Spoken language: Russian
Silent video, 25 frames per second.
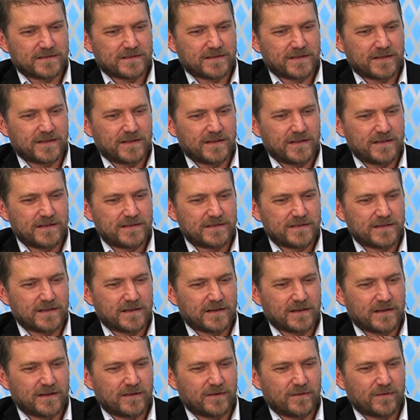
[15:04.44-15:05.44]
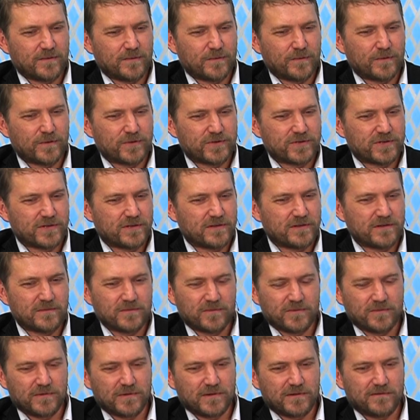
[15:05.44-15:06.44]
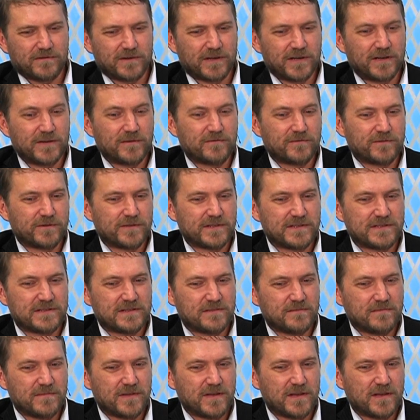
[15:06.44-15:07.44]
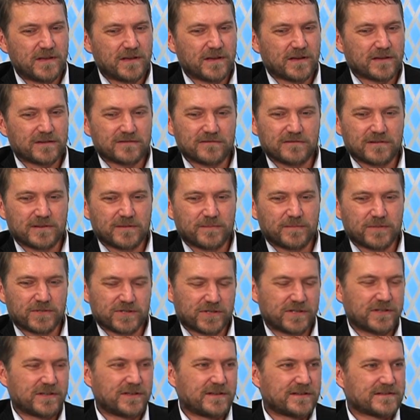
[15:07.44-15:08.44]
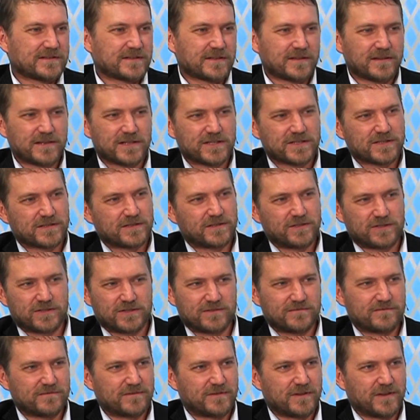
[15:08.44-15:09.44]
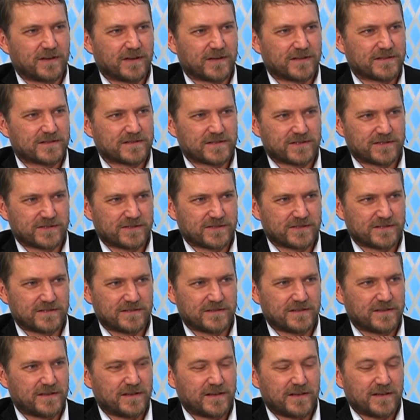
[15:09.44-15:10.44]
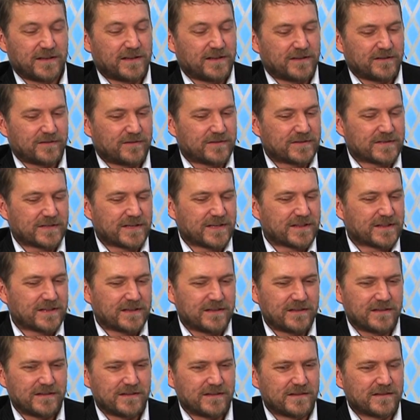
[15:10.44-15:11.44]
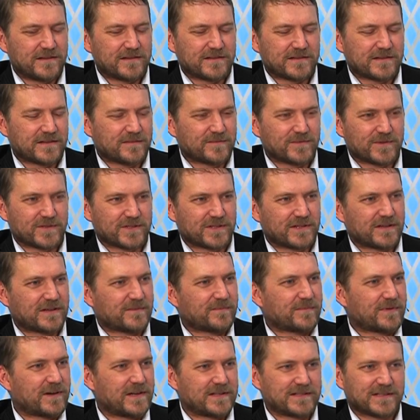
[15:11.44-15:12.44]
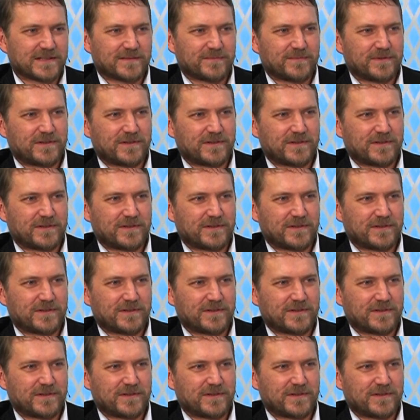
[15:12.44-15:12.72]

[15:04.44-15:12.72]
статистикой, очень немного в Голливуде семей, которые поженились однажды и живут до конца жизни. То есть это единицы, их можно на пальцах